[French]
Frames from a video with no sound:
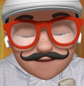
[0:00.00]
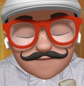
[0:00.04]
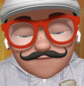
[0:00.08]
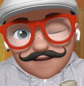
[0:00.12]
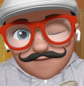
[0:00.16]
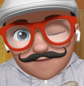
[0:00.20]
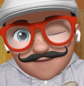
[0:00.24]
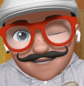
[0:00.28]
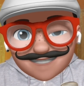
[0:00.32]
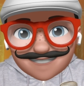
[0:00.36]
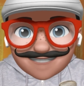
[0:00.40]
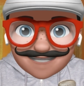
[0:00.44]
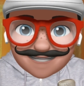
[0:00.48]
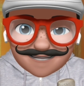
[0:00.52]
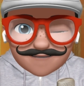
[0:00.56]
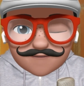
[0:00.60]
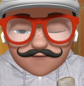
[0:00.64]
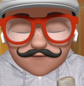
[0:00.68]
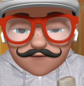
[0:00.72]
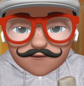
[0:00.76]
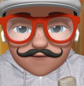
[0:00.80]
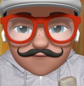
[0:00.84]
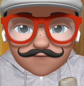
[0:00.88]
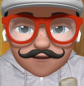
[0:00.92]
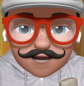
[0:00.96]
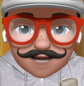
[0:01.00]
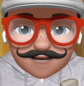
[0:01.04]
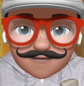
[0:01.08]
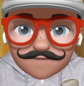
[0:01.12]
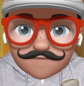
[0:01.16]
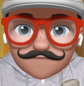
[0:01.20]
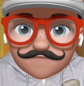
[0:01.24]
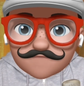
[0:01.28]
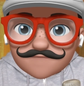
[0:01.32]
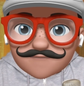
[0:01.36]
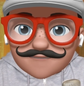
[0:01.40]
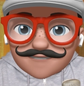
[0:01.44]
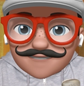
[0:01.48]
Eh ben oui, 50 euros de moins.
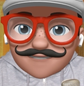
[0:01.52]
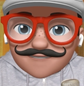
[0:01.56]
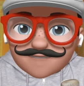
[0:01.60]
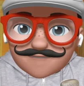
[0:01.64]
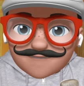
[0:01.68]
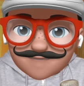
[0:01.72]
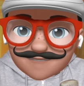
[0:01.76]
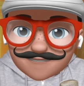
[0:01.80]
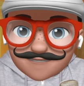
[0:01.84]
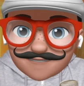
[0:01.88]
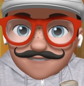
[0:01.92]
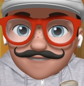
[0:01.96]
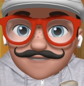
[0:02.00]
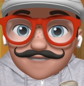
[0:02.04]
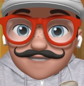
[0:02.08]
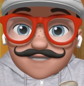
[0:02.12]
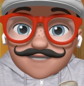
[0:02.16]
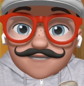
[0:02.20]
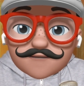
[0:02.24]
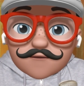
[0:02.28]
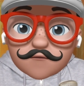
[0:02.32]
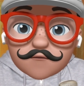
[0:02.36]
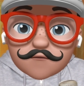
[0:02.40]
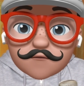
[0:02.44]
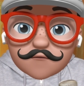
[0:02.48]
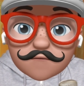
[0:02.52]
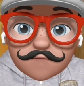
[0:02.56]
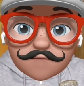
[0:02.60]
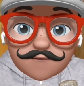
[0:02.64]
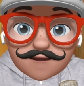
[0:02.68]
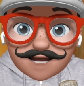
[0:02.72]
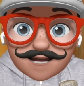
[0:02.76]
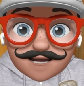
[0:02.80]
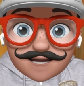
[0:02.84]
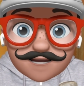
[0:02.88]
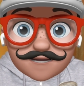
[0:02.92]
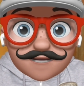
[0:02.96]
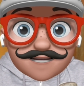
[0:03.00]
Tiens, si l'on
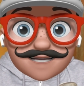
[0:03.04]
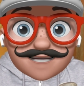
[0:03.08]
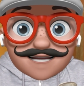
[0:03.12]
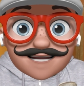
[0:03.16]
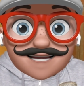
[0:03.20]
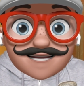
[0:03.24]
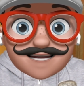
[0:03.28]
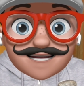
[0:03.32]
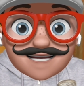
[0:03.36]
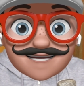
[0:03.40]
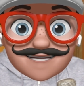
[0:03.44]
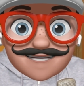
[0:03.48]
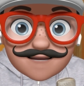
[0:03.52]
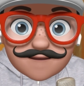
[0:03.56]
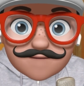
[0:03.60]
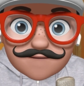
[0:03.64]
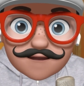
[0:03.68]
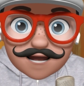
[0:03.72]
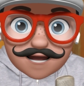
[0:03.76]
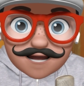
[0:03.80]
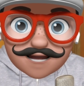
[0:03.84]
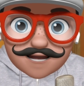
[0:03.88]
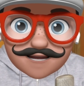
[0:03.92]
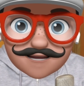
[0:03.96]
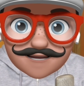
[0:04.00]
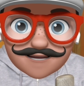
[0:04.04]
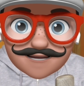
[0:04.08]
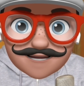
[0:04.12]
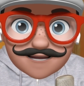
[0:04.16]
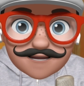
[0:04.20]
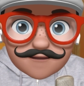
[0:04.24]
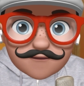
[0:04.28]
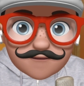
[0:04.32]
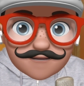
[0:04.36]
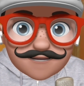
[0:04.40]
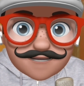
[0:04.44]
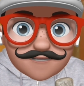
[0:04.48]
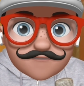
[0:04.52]
compare, c'est assez marrant,
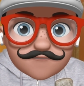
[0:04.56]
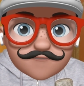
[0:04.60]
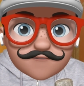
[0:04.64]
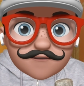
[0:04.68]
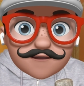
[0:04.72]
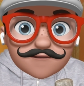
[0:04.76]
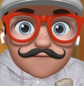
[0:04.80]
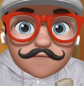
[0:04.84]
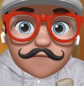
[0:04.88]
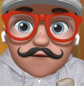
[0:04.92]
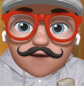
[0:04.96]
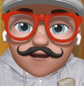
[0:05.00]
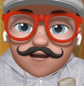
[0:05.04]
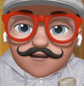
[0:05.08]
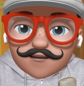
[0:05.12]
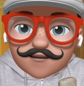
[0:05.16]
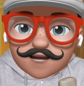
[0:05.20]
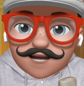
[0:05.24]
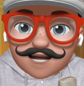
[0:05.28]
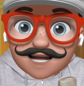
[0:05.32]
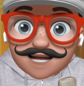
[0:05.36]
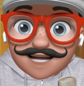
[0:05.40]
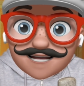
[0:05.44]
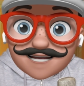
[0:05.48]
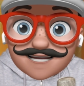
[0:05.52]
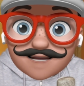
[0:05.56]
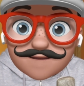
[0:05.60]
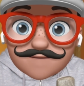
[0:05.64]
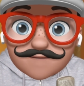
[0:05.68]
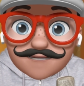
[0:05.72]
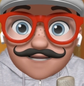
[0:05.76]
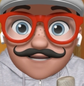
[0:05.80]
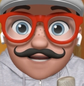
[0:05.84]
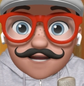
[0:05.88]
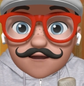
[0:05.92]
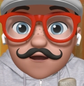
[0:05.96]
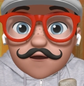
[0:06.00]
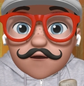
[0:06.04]
la location est moins chère les
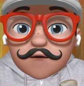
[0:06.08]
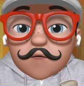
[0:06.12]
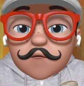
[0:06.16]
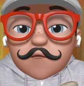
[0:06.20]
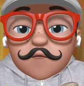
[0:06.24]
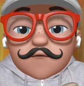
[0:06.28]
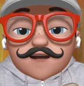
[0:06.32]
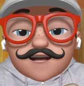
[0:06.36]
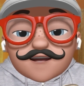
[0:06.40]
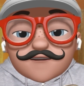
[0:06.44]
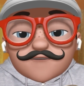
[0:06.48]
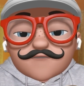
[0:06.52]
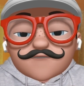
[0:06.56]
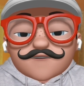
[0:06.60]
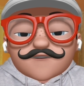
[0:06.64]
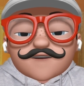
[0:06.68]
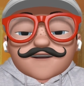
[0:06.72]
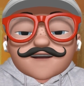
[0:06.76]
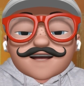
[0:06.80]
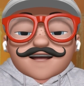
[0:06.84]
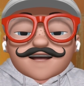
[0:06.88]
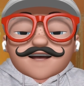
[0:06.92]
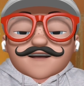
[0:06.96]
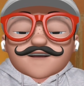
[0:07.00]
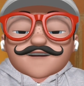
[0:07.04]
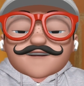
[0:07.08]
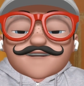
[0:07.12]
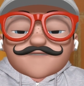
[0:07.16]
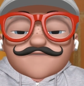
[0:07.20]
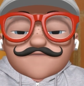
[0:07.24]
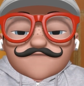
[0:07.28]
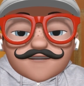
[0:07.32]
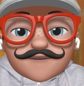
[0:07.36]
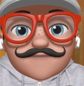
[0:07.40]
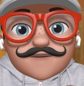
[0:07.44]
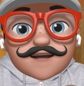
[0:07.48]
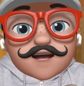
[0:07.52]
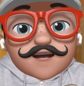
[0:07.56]
amis. Oui je sais, si
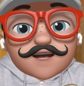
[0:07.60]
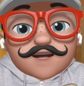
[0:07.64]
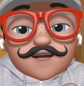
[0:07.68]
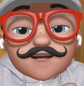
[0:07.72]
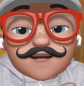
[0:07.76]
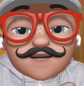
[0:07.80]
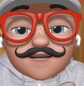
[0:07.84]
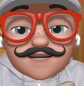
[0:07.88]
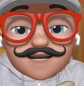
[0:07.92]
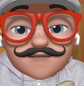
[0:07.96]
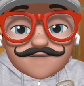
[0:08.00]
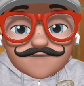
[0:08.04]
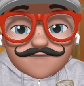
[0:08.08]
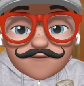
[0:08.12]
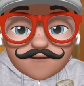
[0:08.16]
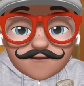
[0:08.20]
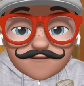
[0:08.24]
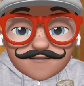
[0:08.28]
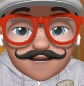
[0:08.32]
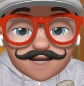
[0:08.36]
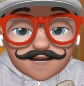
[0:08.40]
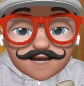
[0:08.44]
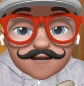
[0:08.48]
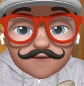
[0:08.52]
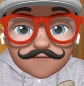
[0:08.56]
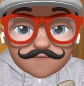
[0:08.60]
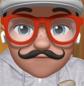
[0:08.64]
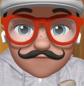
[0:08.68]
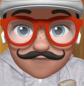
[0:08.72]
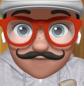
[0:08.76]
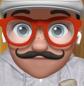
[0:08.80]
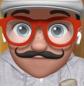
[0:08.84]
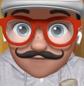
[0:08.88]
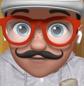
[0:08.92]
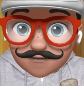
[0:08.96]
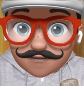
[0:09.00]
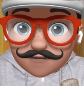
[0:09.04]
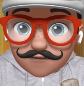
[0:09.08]
vous avez acheté un iPhone,
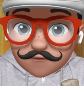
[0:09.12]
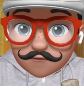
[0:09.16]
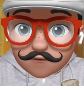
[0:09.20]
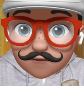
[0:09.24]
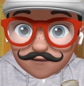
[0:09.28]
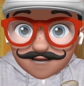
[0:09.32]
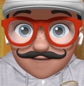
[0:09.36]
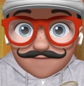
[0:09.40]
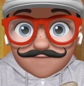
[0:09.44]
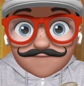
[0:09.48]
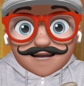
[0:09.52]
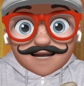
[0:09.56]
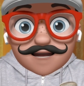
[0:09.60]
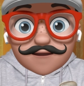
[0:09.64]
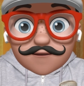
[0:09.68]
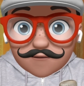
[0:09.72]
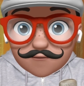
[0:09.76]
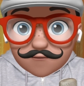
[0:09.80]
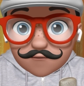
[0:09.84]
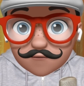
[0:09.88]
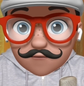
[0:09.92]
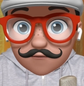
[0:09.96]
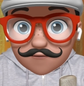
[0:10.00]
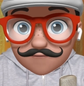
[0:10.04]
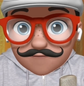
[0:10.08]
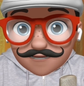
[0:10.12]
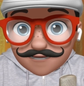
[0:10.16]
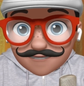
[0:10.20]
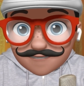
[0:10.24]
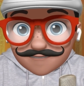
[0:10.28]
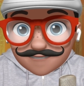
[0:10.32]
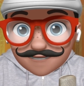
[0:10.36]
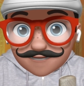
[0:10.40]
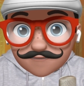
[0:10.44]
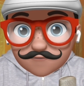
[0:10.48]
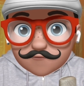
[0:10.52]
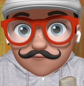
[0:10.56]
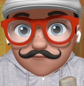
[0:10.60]
vous avez encore la valeur de
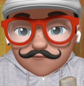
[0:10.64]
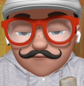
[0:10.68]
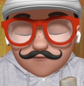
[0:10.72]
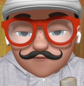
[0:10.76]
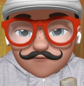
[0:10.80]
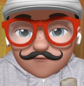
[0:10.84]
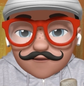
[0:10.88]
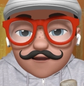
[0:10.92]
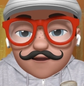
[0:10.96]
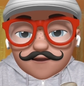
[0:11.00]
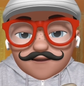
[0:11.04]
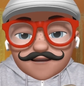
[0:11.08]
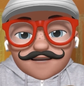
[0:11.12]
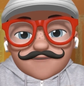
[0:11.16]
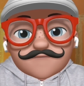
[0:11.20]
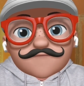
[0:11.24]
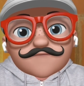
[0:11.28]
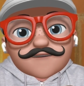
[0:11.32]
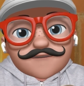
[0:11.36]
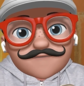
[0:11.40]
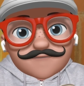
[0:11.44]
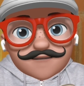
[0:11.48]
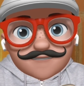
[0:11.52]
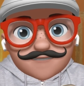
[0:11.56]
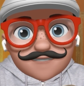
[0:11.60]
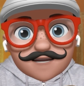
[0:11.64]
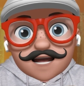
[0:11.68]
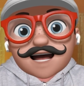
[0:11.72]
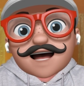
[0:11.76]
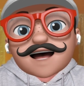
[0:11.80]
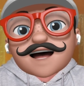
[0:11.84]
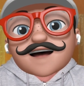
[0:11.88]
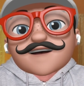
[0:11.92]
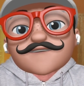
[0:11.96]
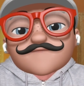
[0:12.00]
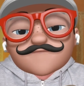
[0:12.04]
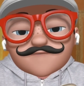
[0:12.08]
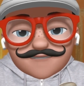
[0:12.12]
revente hein, du joujou qui vous appartient.
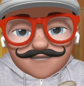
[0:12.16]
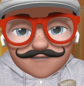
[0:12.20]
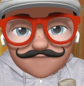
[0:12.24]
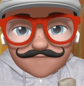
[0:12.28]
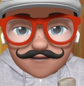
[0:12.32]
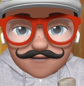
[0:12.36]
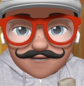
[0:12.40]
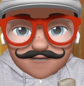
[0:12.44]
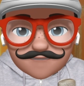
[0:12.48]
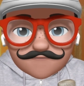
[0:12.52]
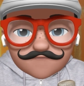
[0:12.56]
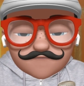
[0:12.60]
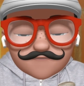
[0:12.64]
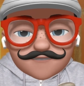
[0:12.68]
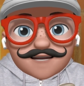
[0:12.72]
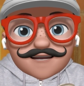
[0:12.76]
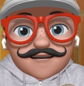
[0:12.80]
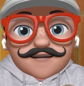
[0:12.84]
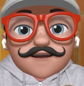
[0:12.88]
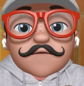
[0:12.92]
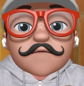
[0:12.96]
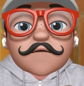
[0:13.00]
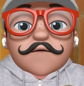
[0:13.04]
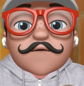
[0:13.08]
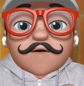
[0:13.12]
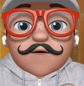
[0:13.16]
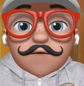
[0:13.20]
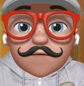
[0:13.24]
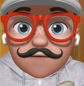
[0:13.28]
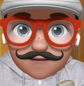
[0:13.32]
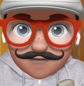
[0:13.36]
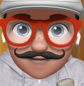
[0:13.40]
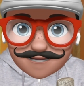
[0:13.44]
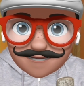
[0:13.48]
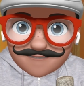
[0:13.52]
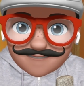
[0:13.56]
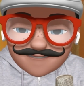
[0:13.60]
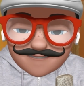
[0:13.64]
Évidemment, hein, vous êtes
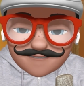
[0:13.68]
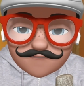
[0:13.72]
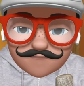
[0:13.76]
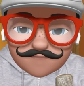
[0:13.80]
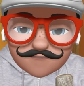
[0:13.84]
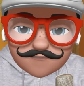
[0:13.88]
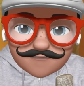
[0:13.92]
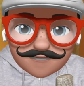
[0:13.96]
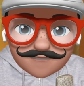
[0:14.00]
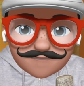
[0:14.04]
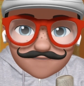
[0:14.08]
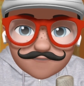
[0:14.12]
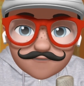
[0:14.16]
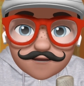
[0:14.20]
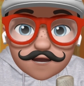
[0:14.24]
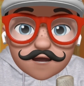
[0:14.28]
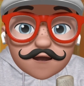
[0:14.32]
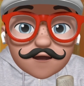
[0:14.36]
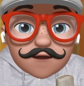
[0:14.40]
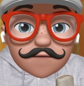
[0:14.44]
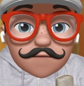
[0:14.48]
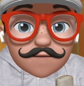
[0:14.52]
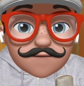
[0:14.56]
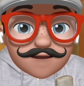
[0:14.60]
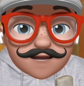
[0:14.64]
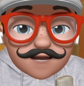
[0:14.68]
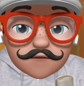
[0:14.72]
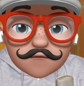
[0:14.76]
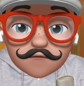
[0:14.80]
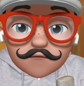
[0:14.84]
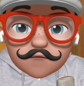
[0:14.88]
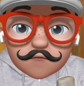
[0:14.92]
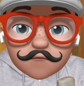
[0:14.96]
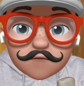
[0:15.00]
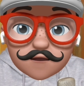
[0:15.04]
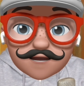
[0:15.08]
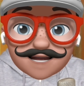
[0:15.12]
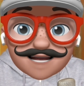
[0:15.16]
propriétaire de votre iPhone. Mais le
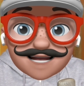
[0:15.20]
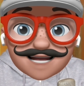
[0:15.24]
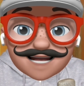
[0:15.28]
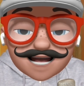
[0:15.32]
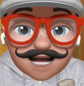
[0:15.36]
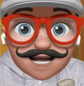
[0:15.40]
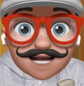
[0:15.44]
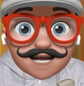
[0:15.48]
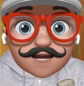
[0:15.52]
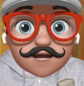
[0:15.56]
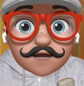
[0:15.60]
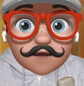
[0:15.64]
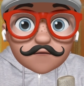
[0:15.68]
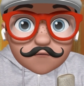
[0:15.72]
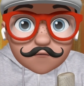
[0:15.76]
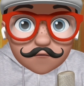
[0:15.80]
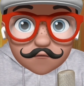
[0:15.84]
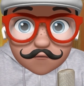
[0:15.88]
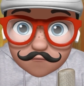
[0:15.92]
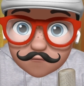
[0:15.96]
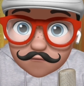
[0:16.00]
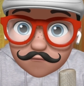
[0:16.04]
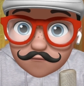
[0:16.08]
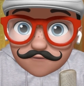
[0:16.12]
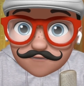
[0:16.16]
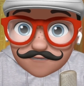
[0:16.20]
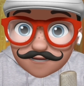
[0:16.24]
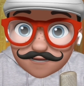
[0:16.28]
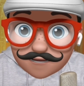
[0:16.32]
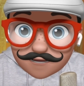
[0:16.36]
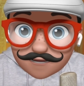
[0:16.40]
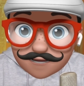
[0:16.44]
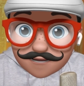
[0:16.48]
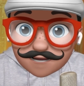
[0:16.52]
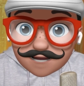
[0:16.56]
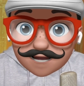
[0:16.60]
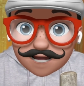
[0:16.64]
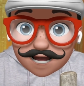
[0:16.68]
coût réel sur deux
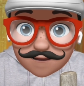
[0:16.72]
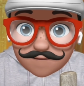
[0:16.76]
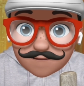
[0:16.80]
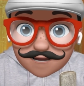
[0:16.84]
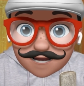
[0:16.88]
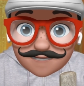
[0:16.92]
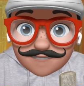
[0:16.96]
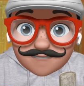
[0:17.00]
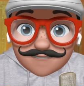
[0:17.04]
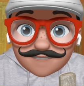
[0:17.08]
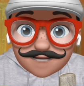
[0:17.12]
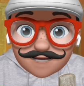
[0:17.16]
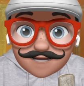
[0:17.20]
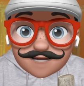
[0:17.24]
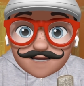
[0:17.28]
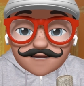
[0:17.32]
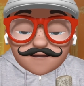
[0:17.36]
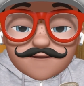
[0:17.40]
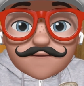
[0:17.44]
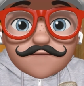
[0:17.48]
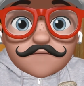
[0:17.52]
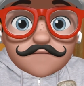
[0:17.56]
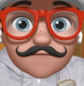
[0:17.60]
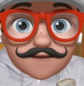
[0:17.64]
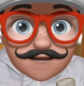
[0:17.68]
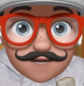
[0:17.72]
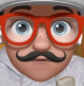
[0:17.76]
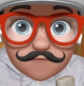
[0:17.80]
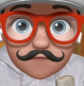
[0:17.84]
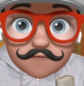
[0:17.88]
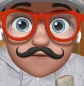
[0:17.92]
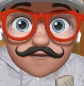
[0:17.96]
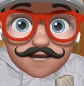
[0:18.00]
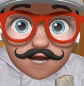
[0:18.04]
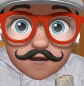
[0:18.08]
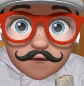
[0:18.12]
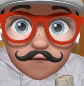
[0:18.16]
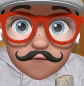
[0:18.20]
ans ah ben, c'est
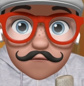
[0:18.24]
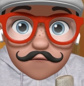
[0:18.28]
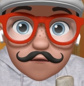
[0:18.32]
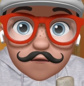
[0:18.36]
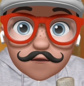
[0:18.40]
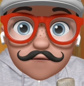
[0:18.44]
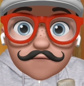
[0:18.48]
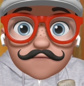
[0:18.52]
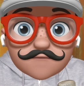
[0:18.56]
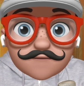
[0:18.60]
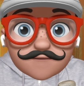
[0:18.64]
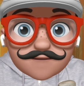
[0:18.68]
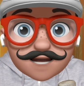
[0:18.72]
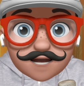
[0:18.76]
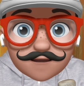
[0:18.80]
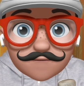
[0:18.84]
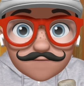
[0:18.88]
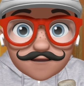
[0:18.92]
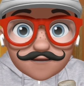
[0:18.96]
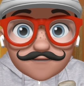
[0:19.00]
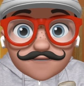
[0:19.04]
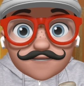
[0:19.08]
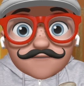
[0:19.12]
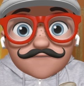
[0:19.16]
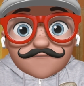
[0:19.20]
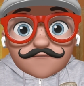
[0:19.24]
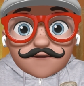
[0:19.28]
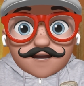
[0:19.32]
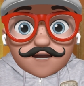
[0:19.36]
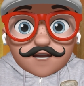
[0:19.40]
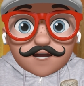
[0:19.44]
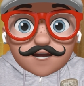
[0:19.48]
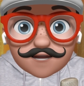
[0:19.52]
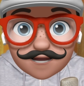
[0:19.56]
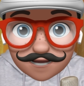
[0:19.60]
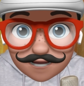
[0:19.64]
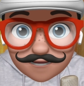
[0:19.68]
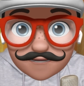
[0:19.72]
1200 euros finalement si vous
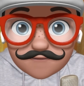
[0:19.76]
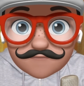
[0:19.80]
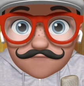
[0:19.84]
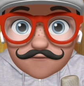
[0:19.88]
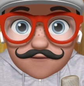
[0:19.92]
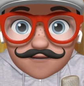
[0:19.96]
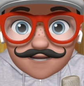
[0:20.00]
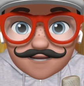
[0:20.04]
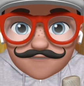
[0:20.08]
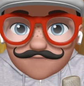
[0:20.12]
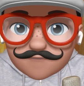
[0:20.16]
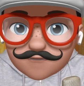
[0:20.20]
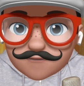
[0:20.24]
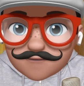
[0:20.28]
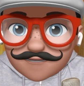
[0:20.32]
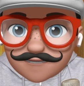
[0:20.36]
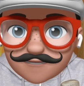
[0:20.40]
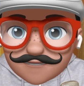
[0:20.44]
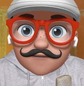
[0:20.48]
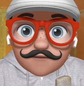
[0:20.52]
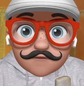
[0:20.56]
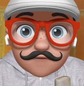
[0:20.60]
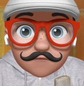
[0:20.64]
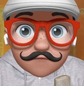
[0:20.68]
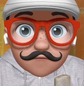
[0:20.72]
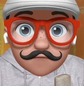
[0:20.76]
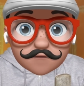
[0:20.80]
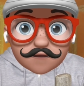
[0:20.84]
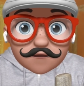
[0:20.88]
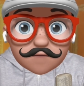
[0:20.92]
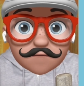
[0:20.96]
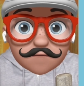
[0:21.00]
l'achetez, votre iPhone. Hein. Donc,